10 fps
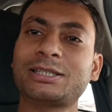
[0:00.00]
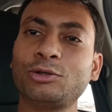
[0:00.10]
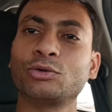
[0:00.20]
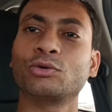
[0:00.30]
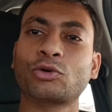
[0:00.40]

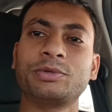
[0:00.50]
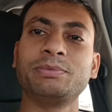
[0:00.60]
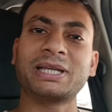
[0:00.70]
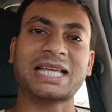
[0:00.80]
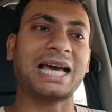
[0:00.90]
बाकी लोगों को
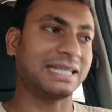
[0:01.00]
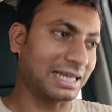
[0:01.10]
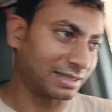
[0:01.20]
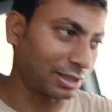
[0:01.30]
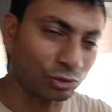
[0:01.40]
भी बताया
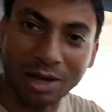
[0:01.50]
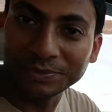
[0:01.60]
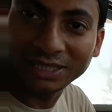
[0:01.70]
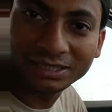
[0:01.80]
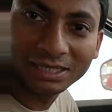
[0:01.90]
जा सके तो
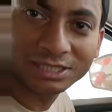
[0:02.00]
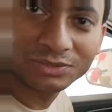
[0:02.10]
आप देखिए